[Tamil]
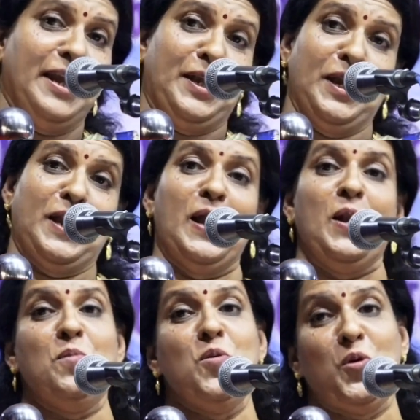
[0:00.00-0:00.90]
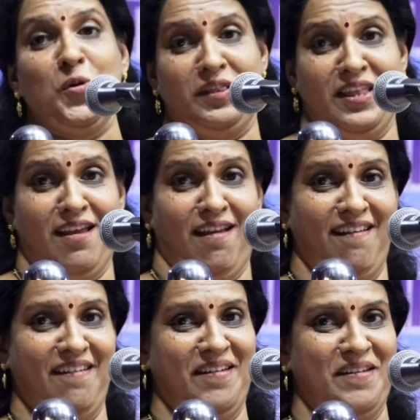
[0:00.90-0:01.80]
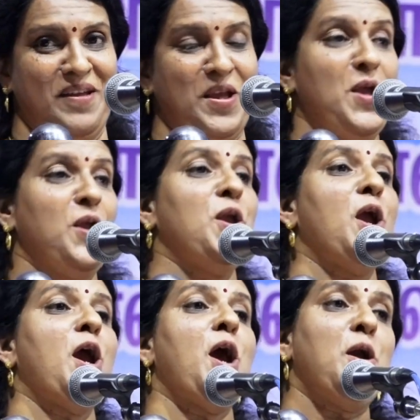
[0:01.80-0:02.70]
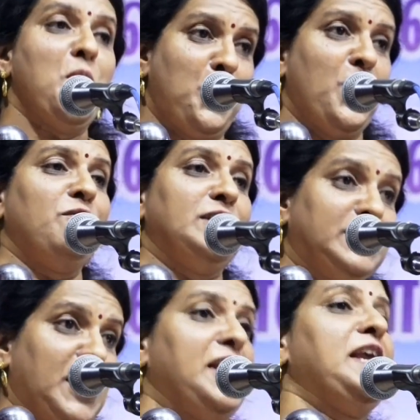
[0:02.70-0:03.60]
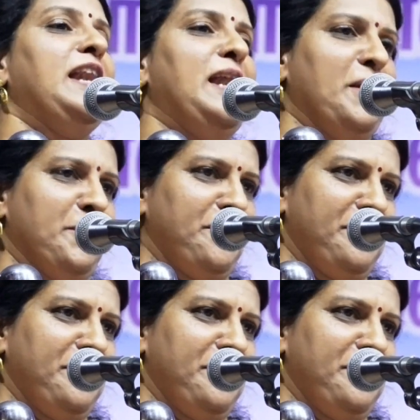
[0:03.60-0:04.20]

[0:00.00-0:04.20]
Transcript: எட்டுக்கல்லு மூக்குத்தி ஏழு பவன் சங்கிலி